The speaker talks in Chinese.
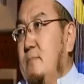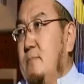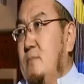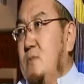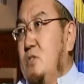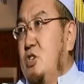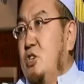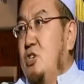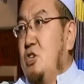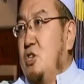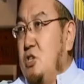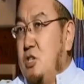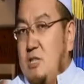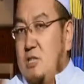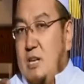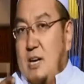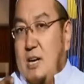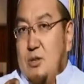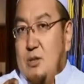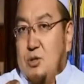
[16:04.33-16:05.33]
这是圣
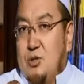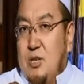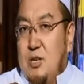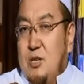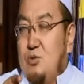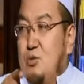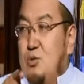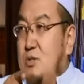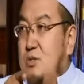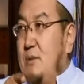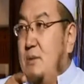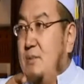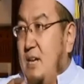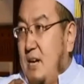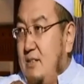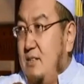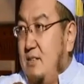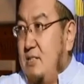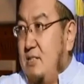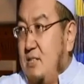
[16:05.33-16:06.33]
阿利亚和萨拉托斯拉姆的哈
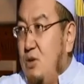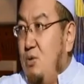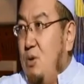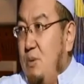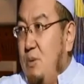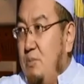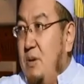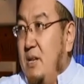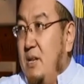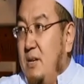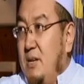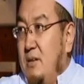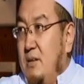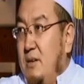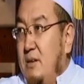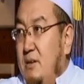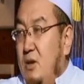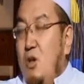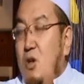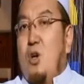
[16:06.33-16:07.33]
迪斯给我们命令的。
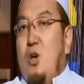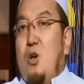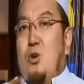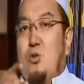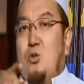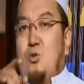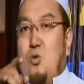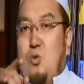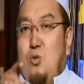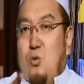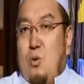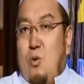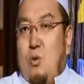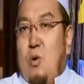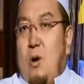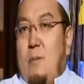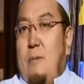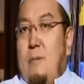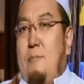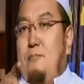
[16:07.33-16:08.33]
如果
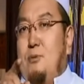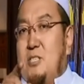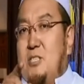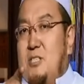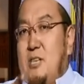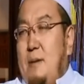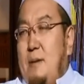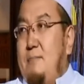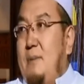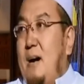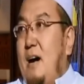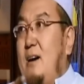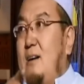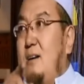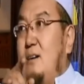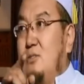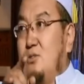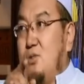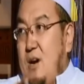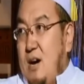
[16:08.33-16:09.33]
我们不散马和
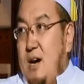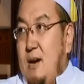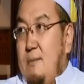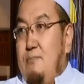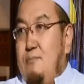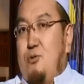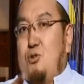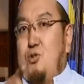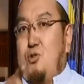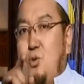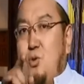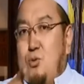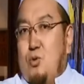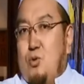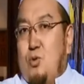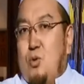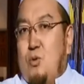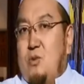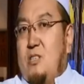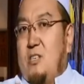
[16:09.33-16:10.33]
托不顺
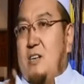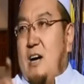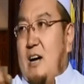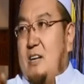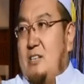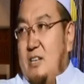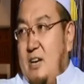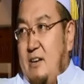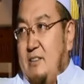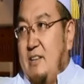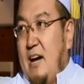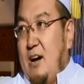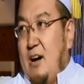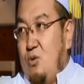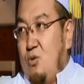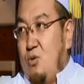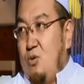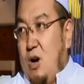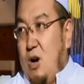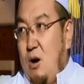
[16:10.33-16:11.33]
从这个这样的阿
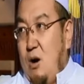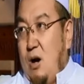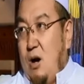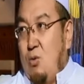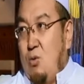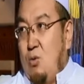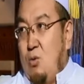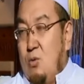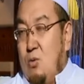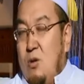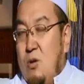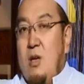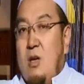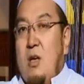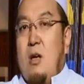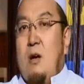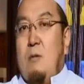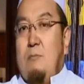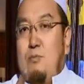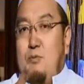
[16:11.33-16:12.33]
訇好阿訇，
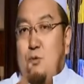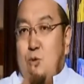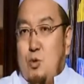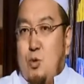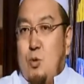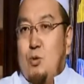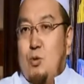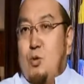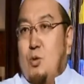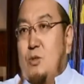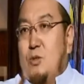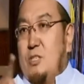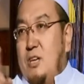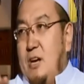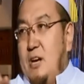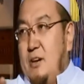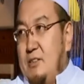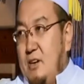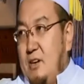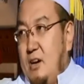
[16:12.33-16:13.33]
不顺从这
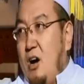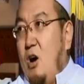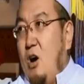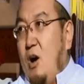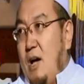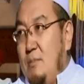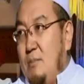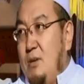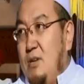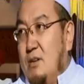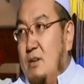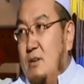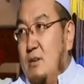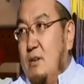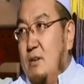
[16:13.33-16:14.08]
样的好艾米尔，